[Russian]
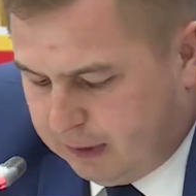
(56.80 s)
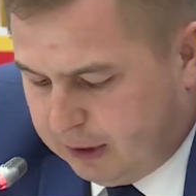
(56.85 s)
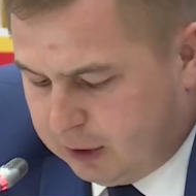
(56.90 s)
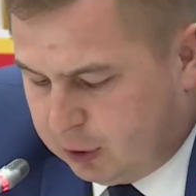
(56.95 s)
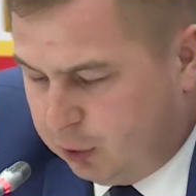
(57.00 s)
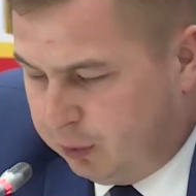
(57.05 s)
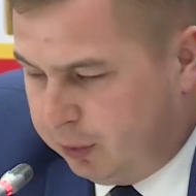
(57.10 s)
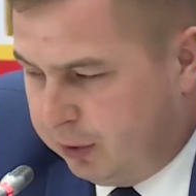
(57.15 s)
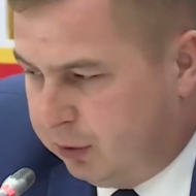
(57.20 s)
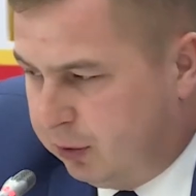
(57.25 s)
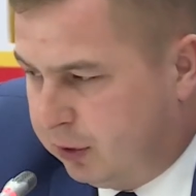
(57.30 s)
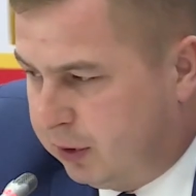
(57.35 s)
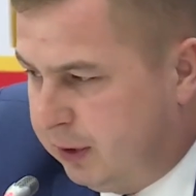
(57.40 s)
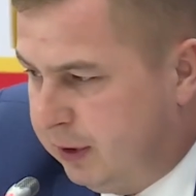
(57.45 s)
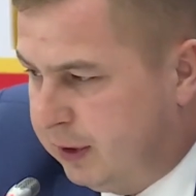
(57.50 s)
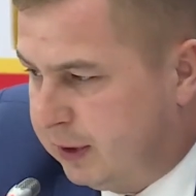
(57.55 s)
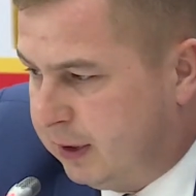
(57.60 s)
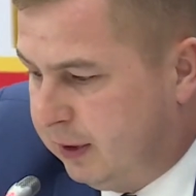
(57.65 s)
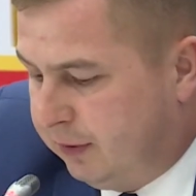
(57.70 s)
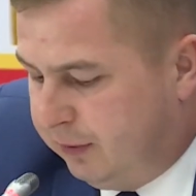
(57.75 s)
что приводит к
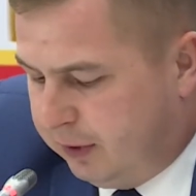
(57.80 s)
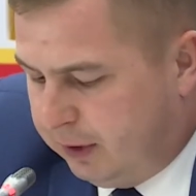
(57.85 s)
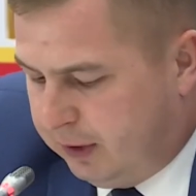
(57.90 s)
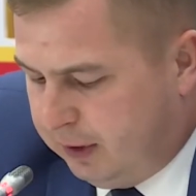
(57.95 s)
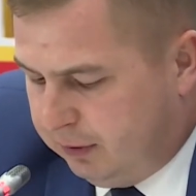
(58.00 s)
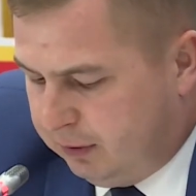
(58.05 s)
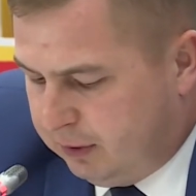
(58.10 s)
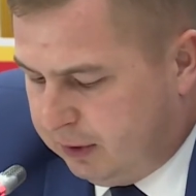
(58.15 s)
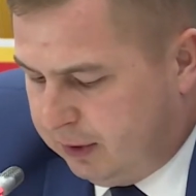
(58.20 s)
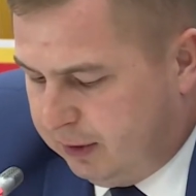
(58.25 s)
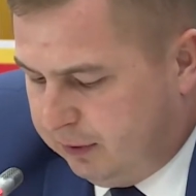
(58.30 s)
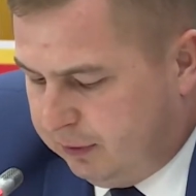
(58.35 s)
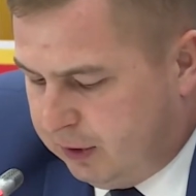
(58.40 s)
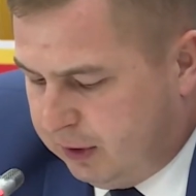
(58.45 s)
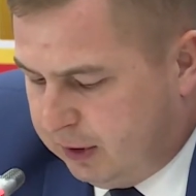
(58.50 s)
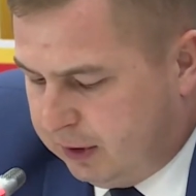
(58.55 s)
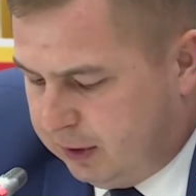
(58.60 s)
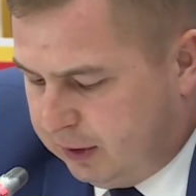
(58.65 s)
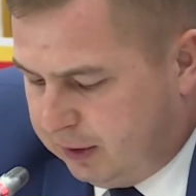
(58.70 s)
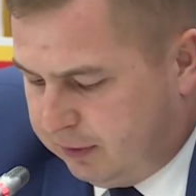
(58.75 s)
низкой эффективности и, в
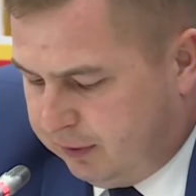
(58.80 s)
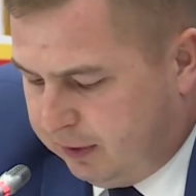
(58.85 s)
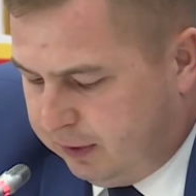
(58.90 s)
частности,